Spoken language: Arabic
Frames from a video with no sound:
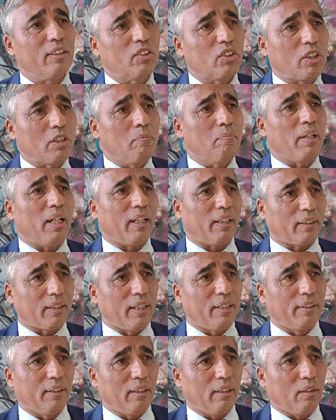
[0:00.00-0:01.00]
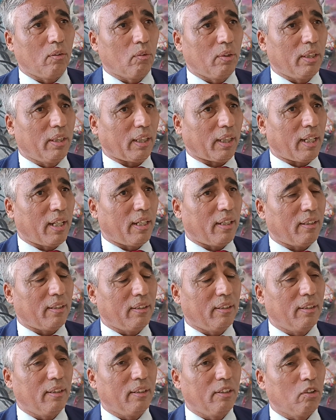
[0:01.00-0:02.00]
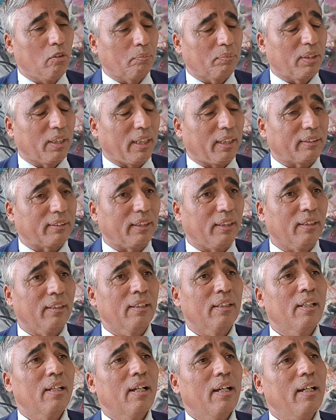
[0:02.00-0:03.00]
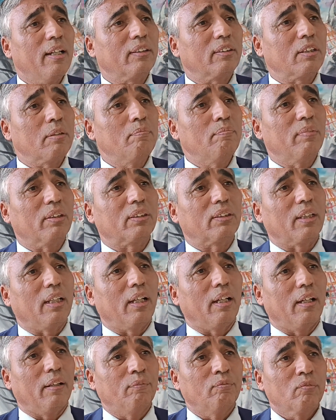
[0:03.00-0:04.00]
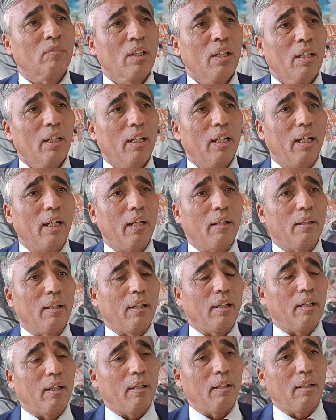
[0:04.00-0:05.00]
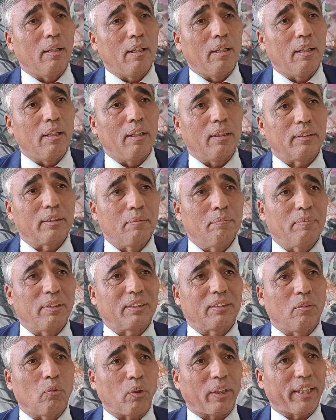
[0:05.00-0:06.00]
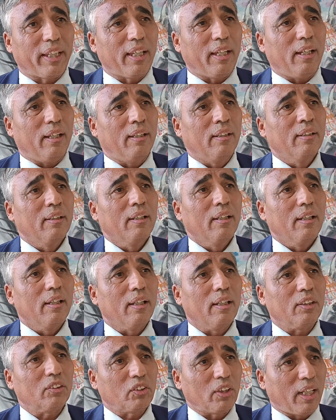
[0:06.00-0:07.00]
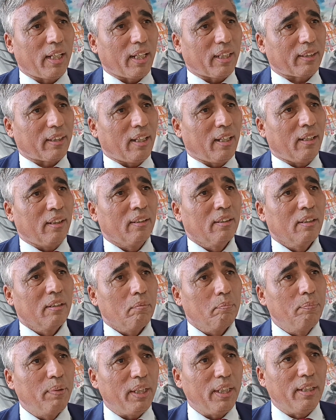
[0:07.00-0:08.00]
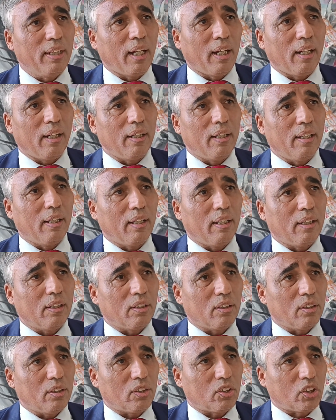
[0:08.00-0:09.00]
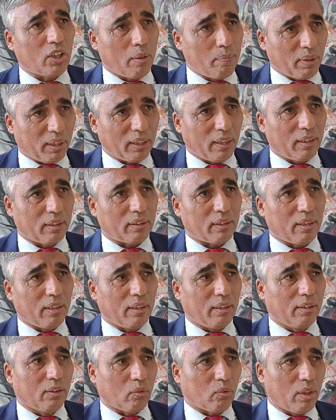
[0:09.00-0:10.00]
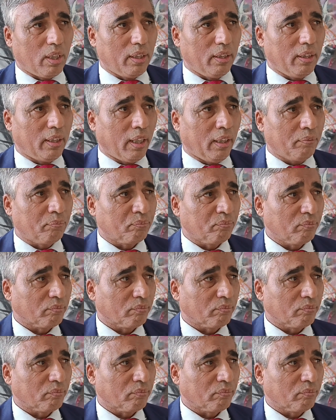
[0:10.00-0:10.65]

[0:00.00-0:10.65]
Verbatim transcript: الاجتماع كان أو اللقاء اليوم الدراسي آه، تمت آه، آه، تم توقيع شراكة بين الشبكة الدكالية